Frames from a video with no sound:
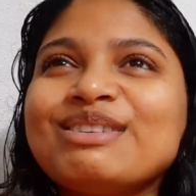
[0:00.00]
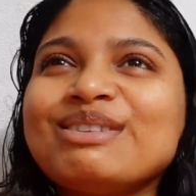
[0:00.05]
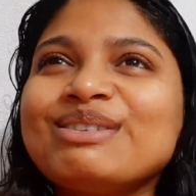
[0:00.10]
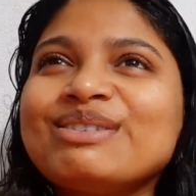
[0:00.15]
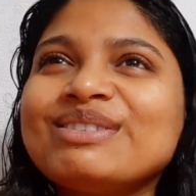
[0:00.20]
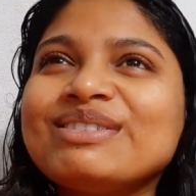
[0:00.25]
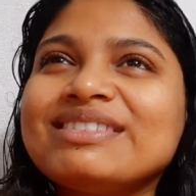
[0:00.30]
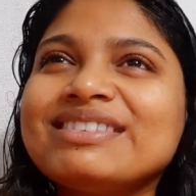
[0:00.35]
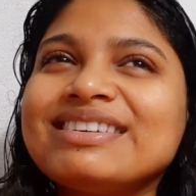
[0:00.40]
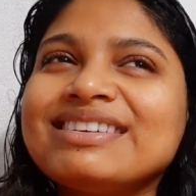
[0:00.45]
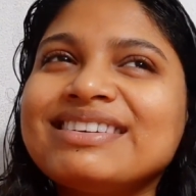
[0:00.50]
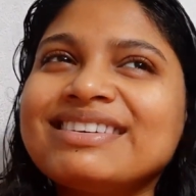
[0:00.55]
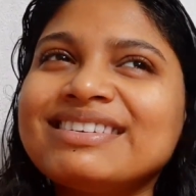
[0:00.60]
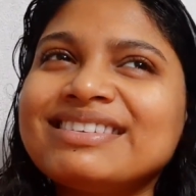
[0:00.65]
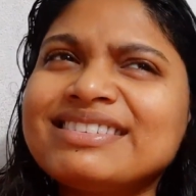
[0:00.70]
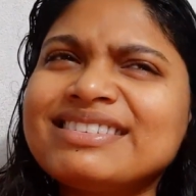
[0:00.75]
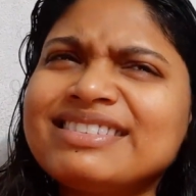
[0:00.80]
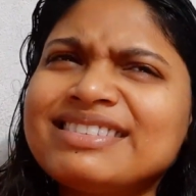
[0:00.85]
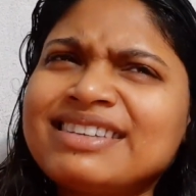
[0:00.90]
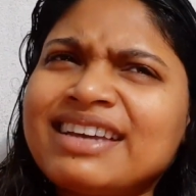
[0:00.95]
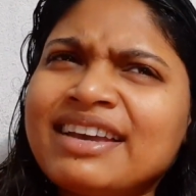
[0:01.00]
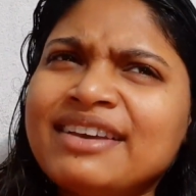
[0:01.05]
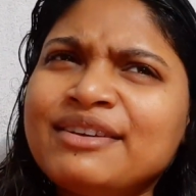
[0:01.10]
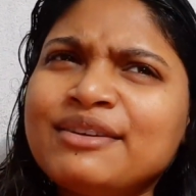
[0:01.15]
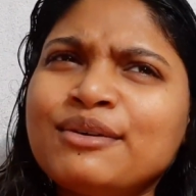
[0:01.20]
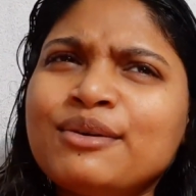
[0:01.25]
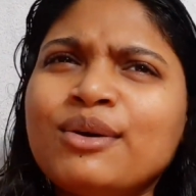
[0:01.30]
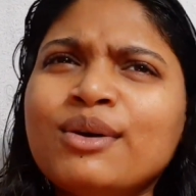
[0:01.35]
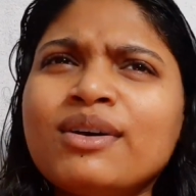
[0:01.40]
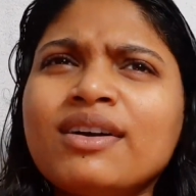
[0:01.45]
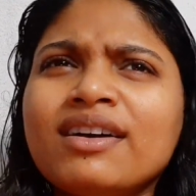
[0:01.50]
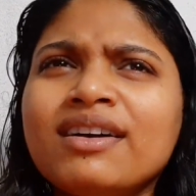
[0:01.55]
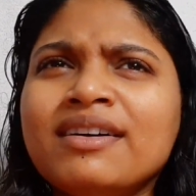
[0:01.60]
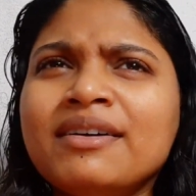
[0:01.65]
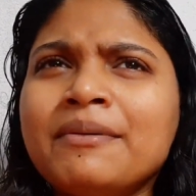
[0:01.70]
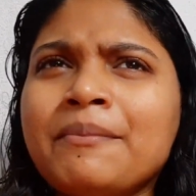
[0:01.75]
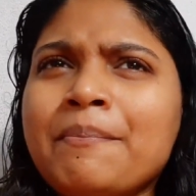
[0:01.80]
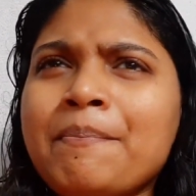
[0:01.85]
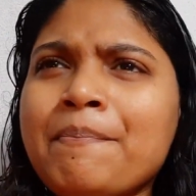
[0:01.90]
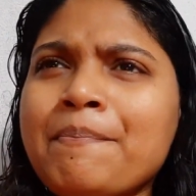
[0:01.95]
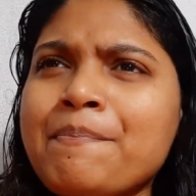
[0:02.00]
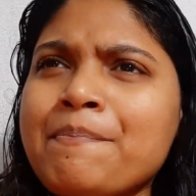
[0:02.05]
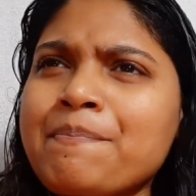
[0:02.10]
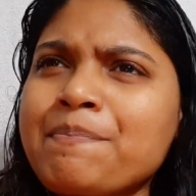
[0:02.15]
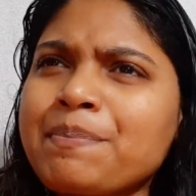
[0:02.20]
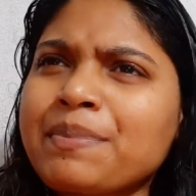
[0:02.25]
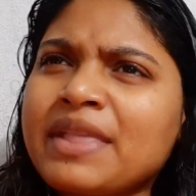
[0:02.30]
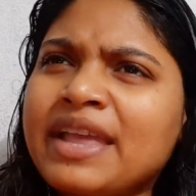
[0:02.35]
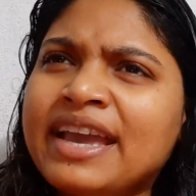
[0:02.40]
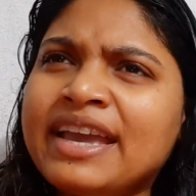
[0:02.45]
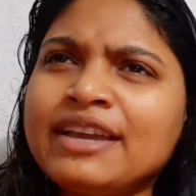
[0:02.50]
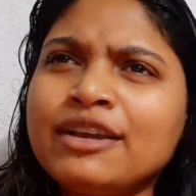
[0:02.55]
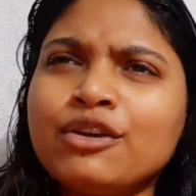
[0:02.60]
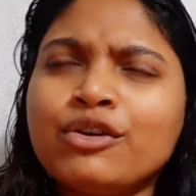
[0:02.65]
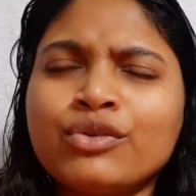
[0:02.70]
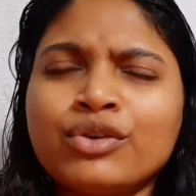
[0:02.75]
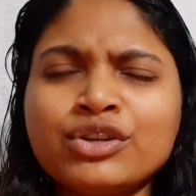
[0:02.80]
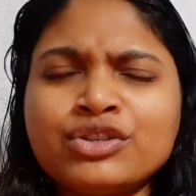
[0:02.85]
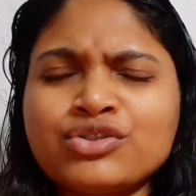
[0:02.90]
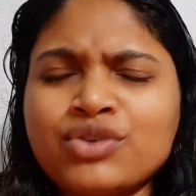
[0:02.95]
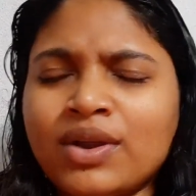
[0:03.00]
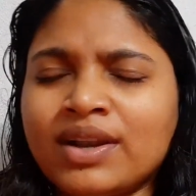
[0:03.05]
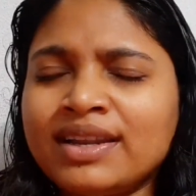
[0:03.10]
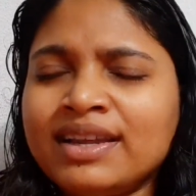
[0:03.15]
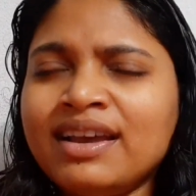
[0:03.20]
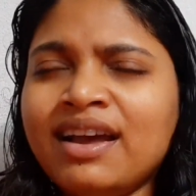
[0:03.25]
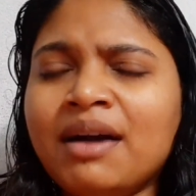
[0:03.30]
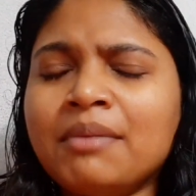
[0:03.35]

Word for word: তো যাই হোক এই করে চলে